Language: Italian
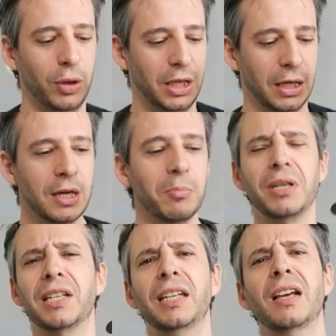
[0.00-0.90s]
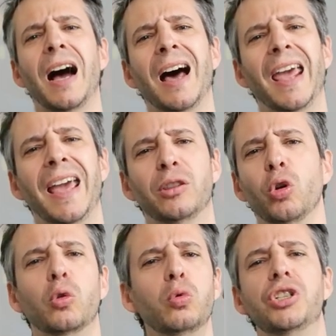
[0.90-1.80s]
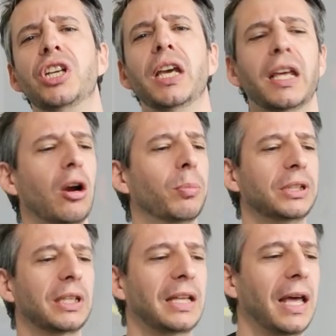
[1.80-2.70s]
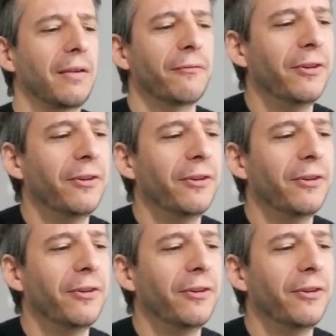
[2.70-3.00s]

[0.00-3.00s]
Quindi pensate a letto, in cucina, lo potete attaccare